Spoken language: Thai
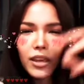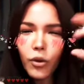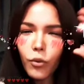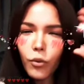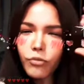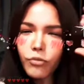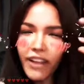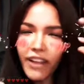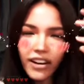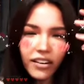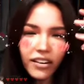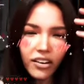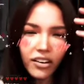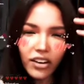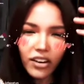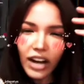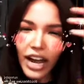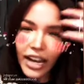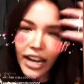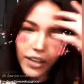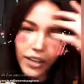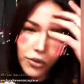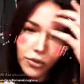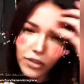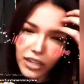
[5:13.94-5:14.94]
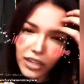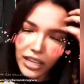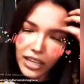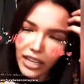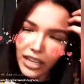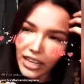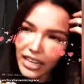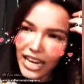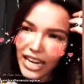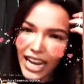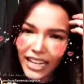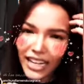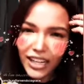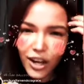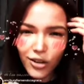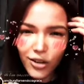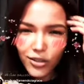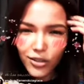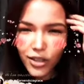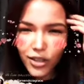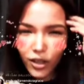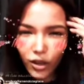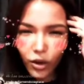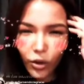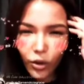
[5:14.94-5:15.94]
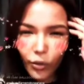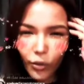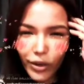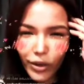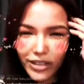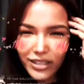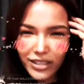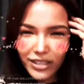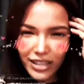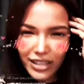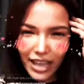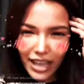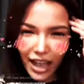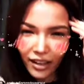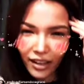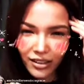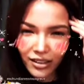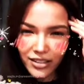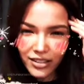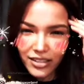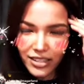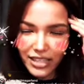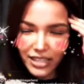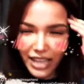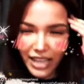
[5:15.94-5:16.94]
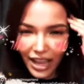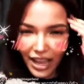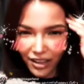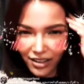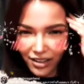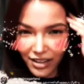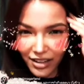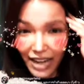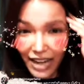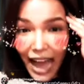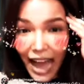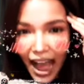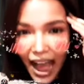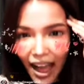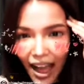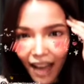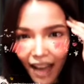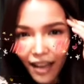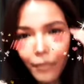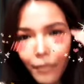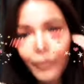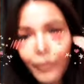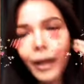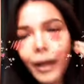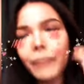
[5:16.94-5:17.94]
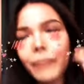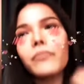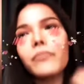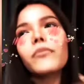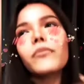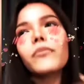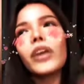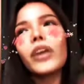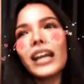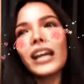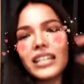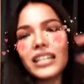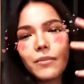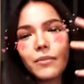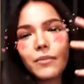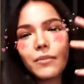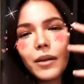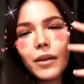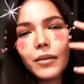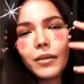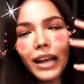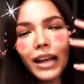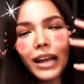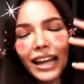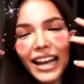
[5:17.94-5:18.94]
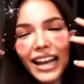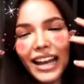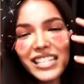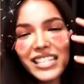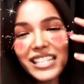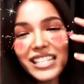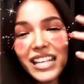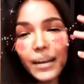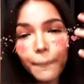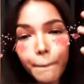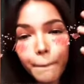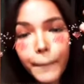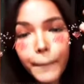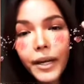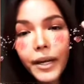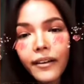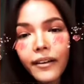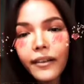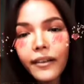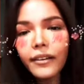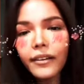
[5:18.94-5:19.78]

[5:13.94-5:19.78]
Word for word: นร้ายนู่นนี่นั่นเขาจะกลัวเสียงเสียงดังแบบด้วยการที่มันคล้ายๆเสียงปืนอะไรแบ